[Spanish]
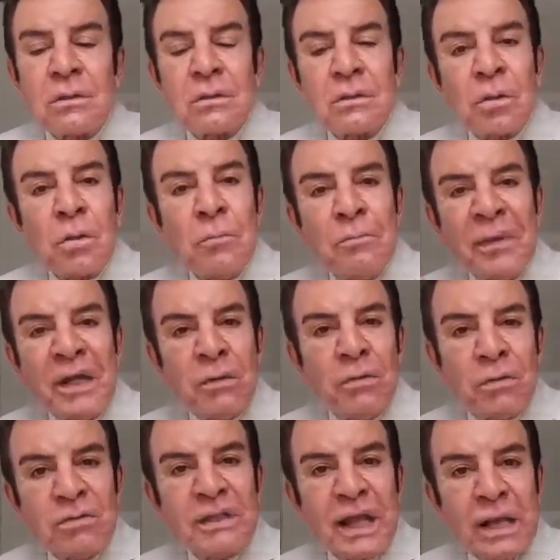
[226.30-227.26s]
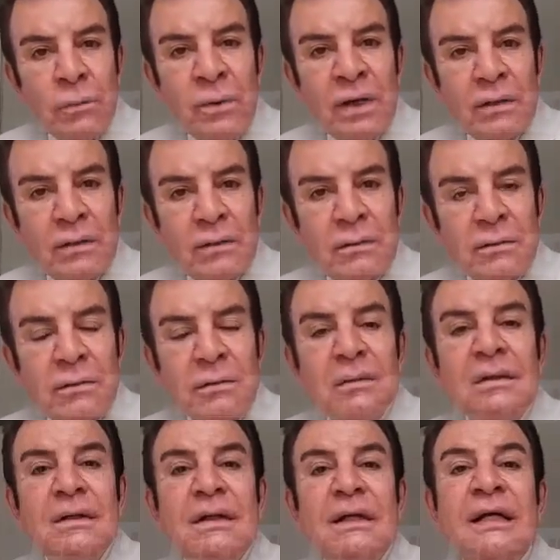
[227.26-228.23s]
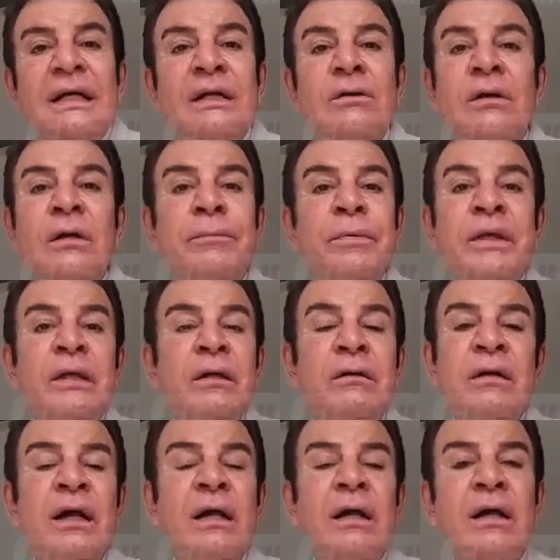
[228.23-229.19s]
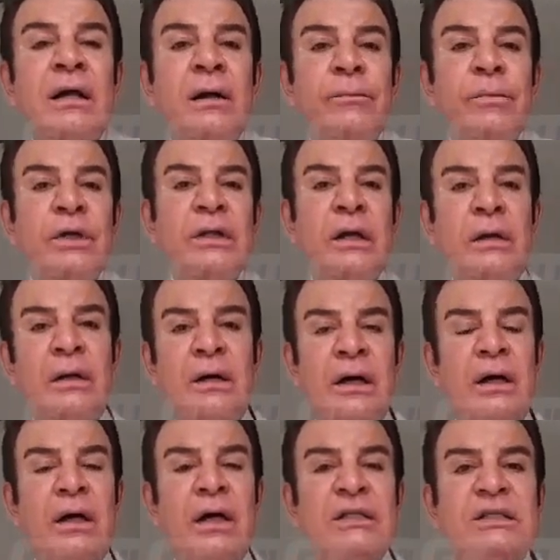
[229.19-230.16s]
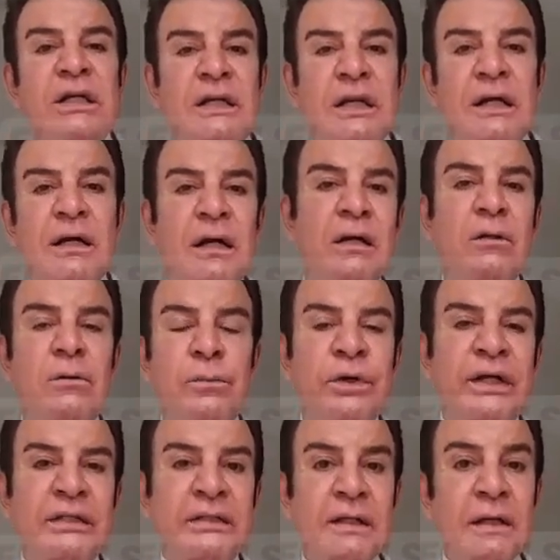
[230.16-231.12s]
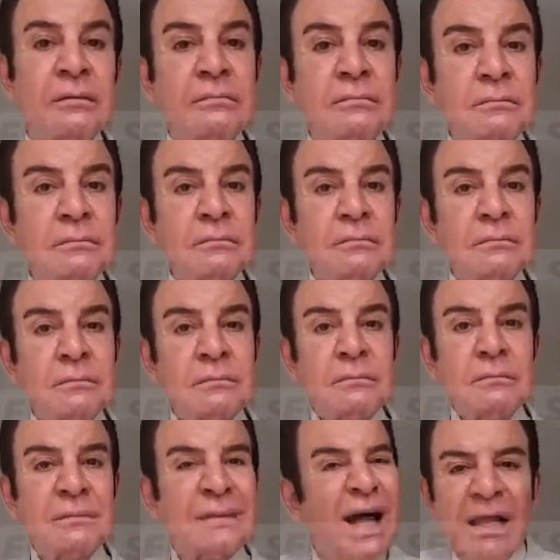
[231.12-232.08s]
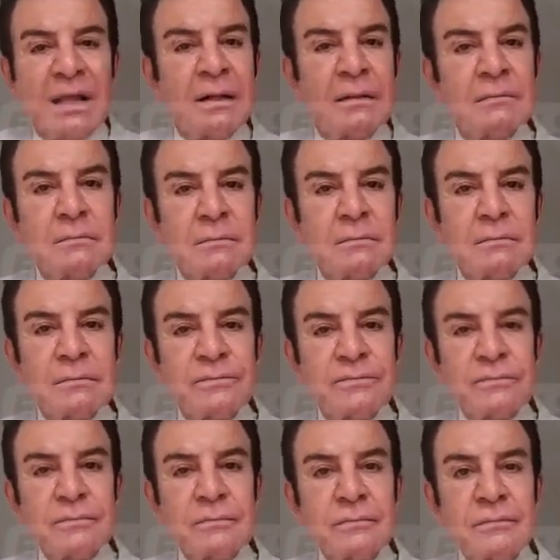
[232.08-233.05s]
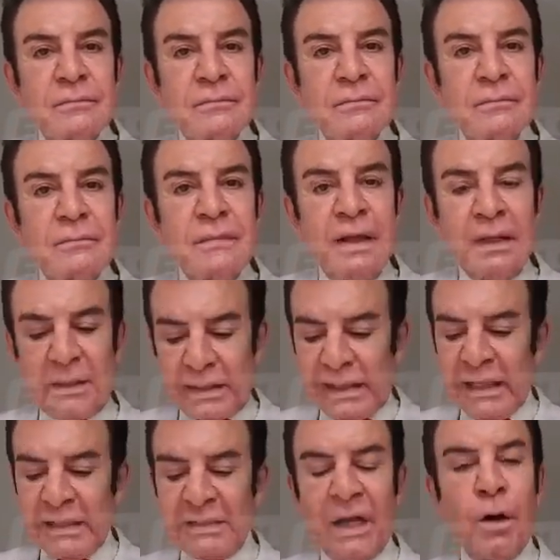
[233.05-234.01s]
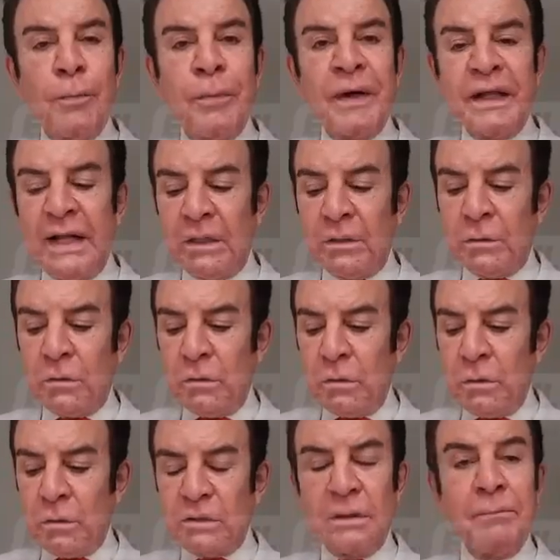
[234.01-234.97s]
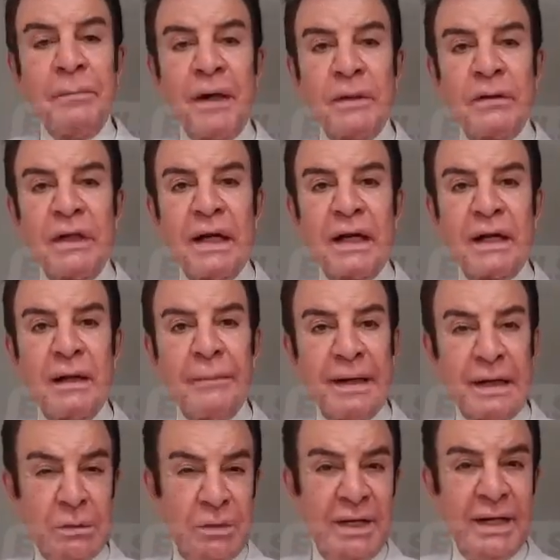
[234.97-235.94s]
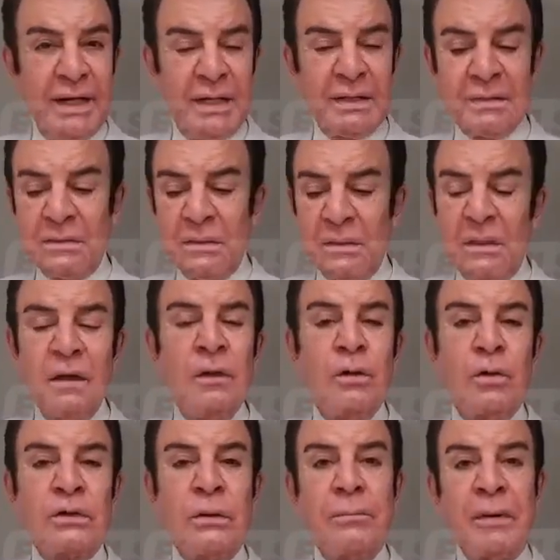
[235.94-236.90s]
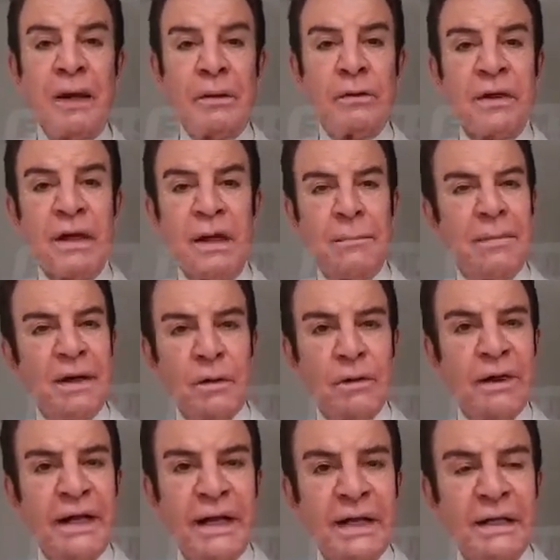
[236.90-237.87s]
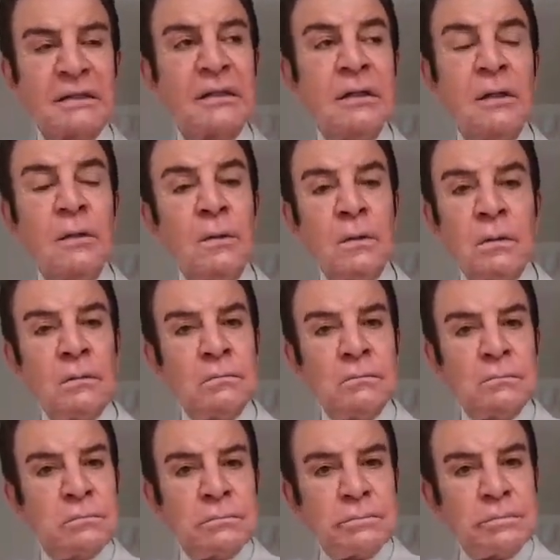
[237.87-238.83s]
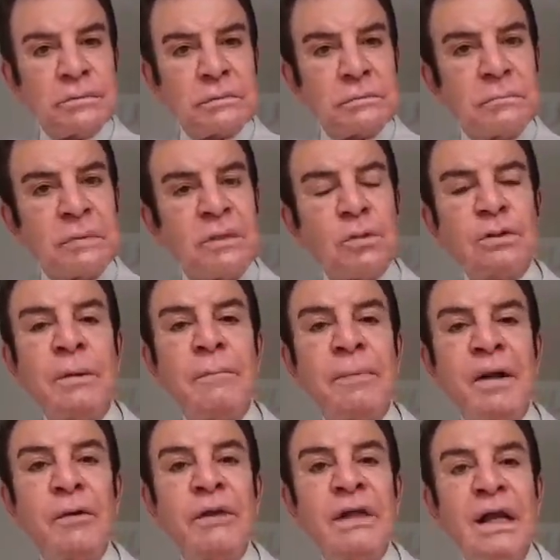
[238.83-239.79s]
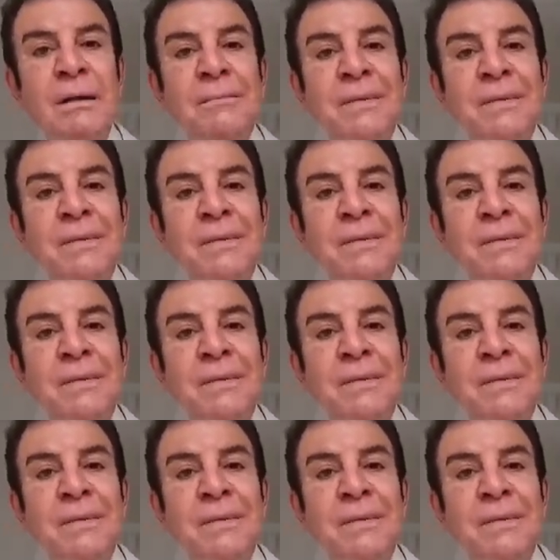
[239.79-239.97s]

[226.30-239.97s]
rompieron con Taiwán, y no le pidieron nada a cambio a, China comunista. Nada. ¿Y quién salió perdiendo? Los empleados de las camaroneras, los empleados de las meloneras, los empleados de las